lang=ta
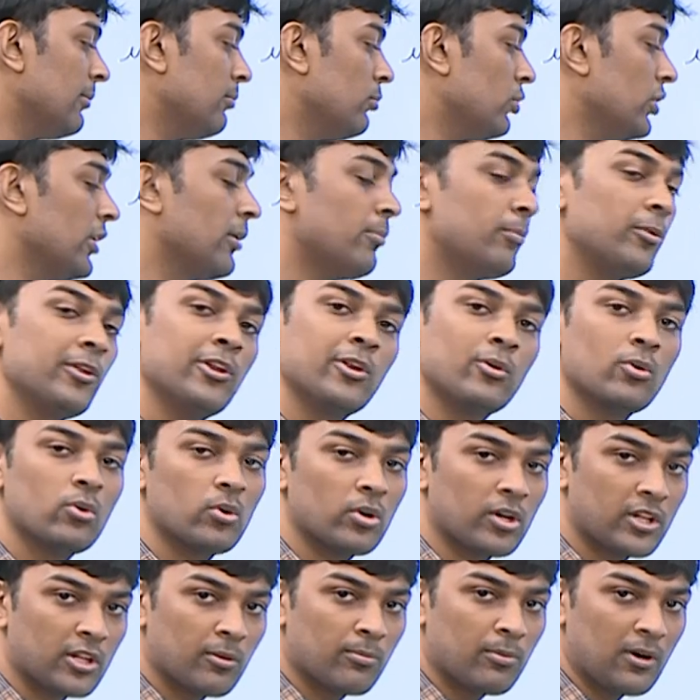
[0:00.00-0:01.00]
எம் டூ எப்படி
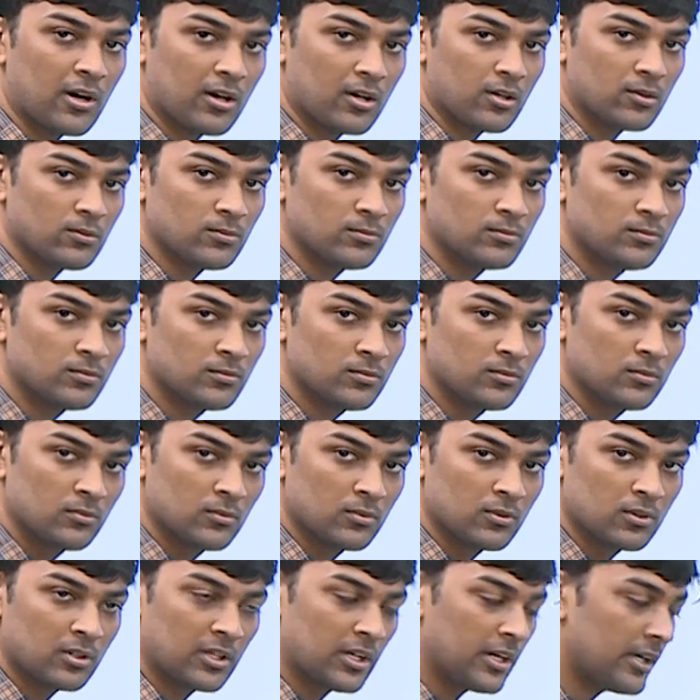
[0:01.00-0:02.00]
இருக்குங்கிறத பார்க்குறோம்
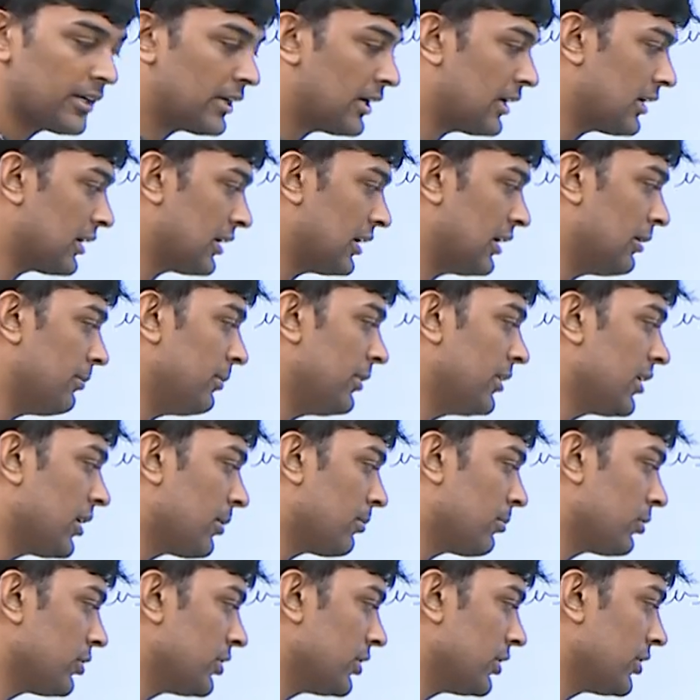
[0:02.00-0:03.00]
கரெக்டா எப்படி இருக்க
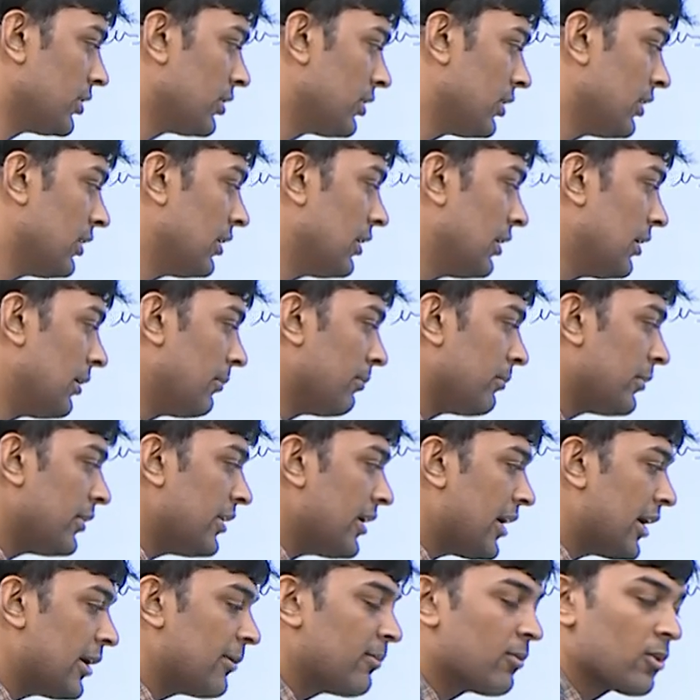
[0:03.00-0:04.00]
போகுது
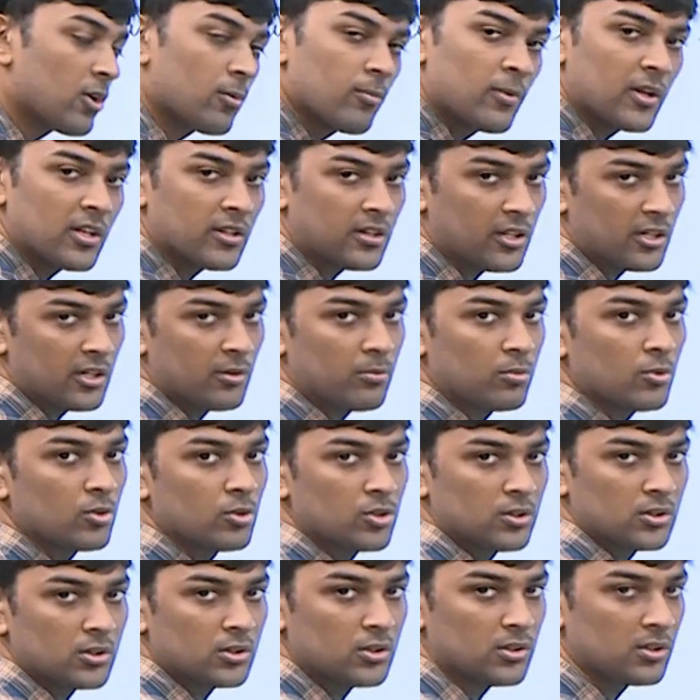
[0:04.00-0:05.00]
பின்னாடி போகிற மாதிரி தெரிய
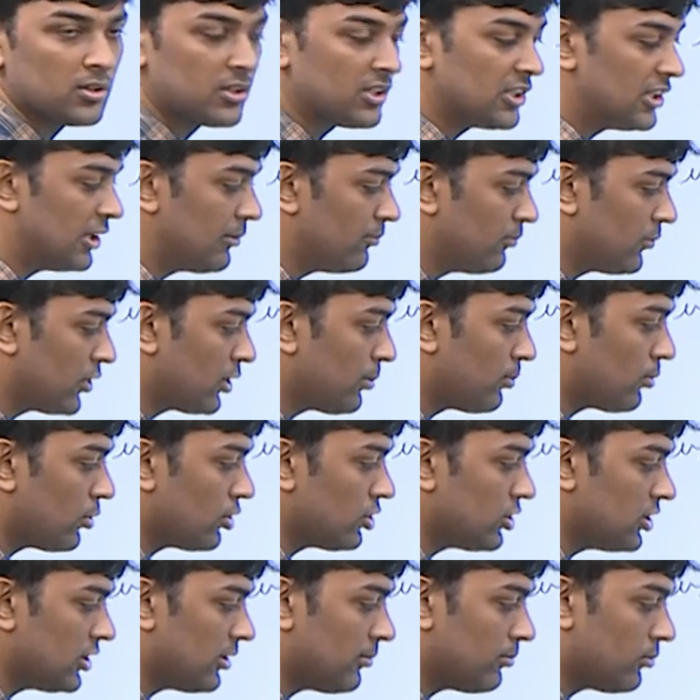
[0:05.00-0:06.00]
போகுது எம்மனை
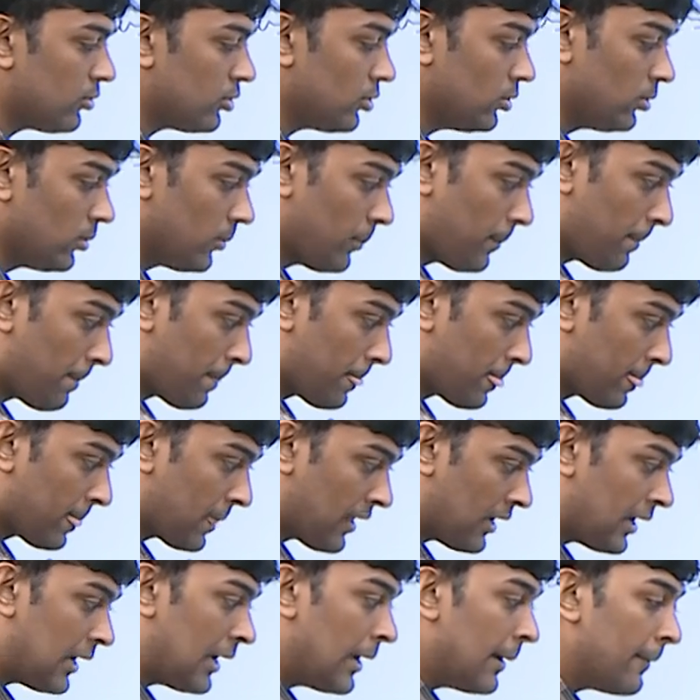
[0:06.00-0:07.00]
பொறுத்து எம் டூ
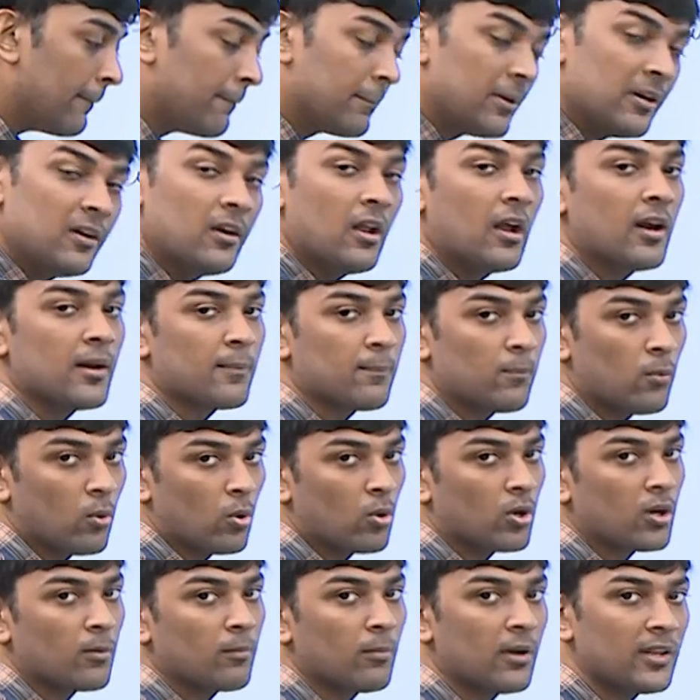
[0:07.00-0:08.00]
பின்னாடி
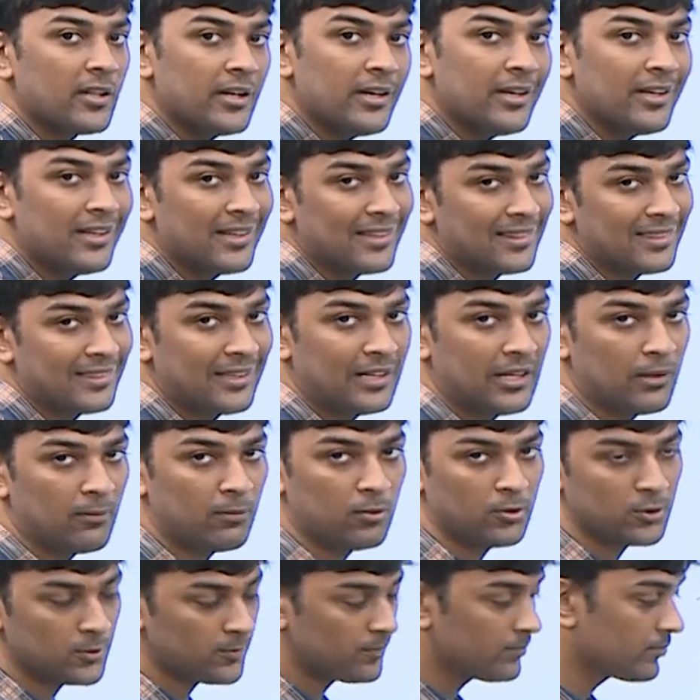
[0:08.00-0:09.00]
போகிற மாதிரி தெரிய
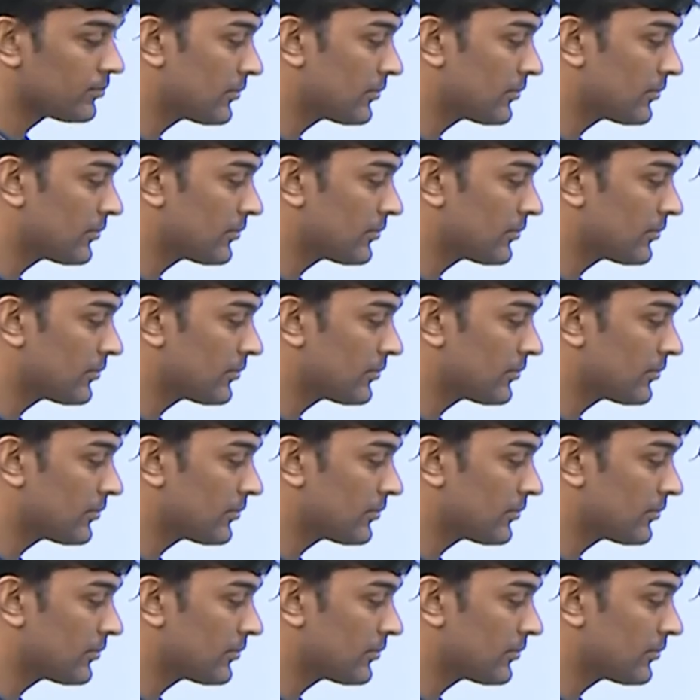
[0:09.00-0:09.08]
போகுது